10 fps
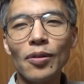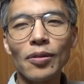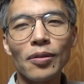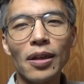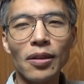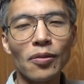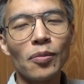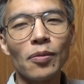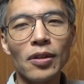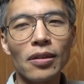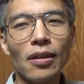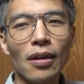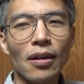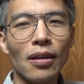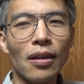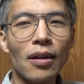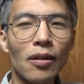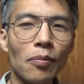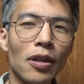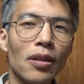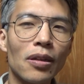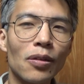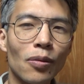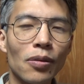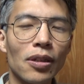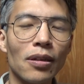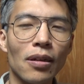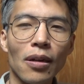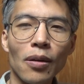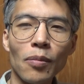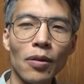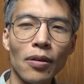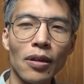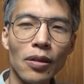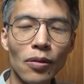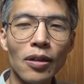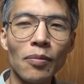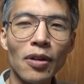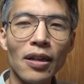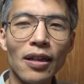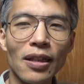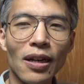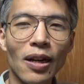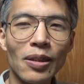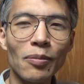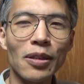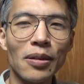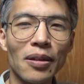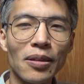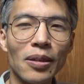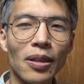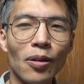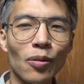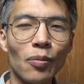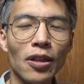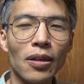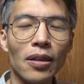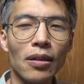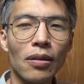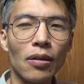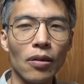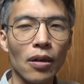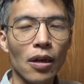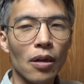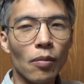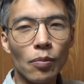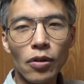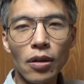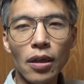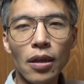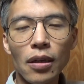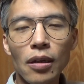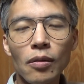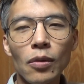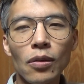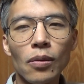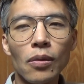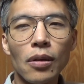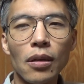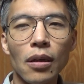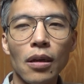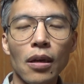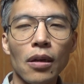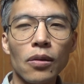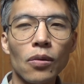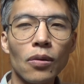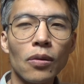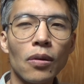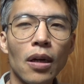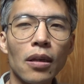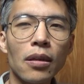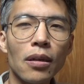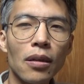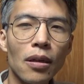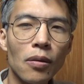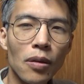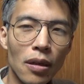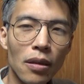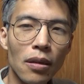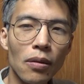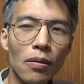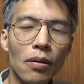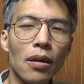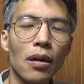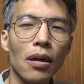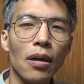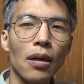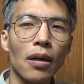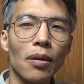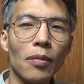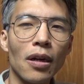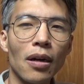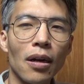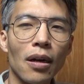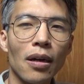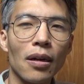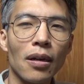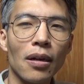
物だと思います。で革命的食人、まあ、1週間前に初めて知った言葉なんですけど、まあ、文化大革命の時にそういうことがあったんだろうなっていうのは、まあ、